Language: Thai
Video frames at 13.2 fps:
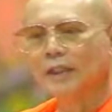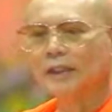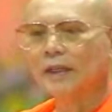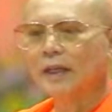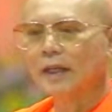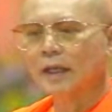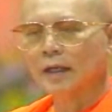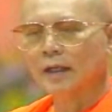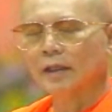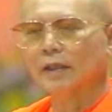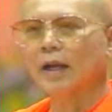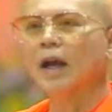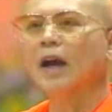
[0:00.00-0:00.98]
อะ
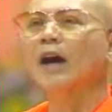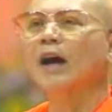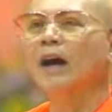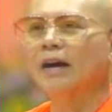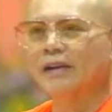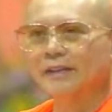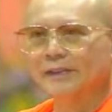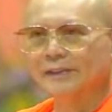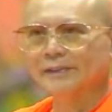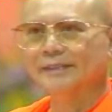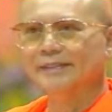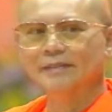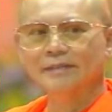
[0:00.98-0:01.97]
ก็เอา
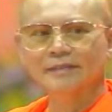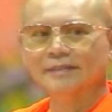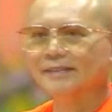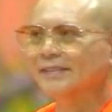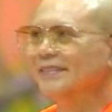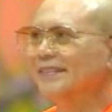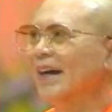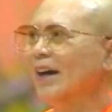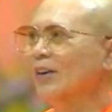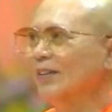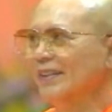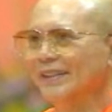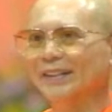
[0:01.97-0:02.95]
เอา
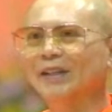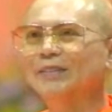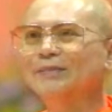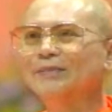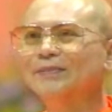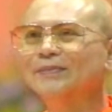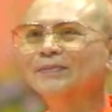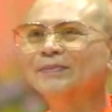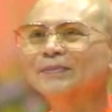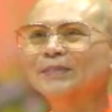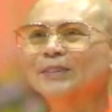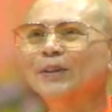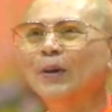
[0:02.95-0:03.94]
อีก
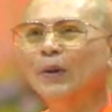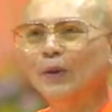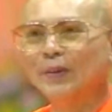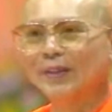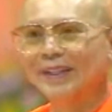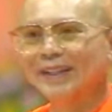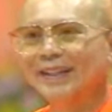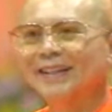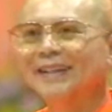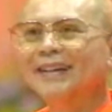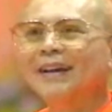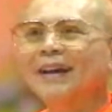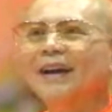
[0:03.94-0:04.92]
ดูนะ
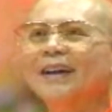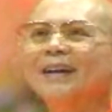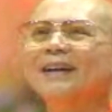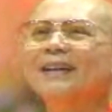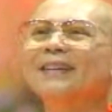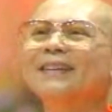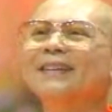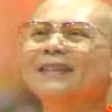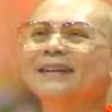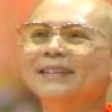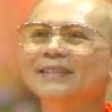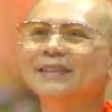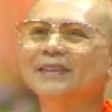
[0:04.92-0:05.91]
เออ
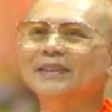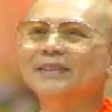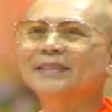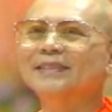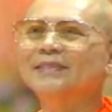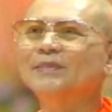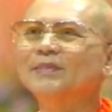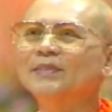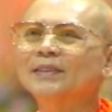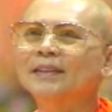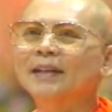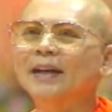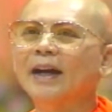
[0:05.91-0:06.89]
เนี่ย
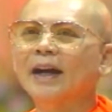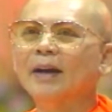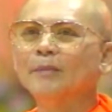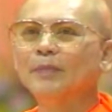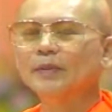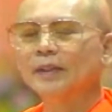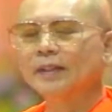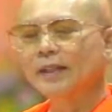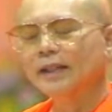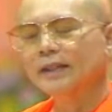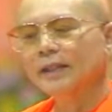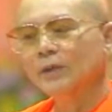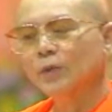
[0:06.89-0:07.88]
เพราะฉะ
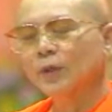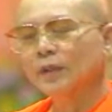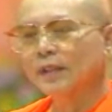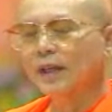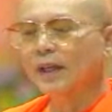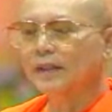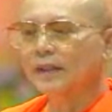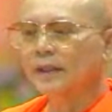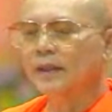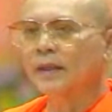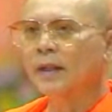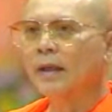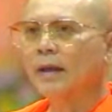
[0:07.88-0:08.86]
นั้นนี่หัวใจท่า
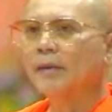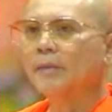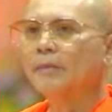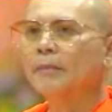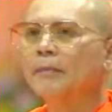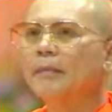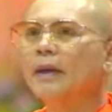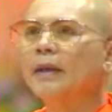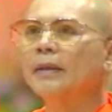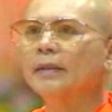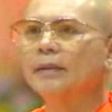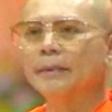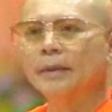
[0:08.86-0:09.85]
นไม่
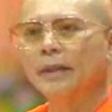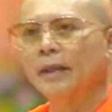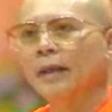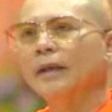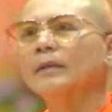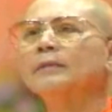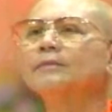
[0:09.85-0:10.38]
ธรรมดา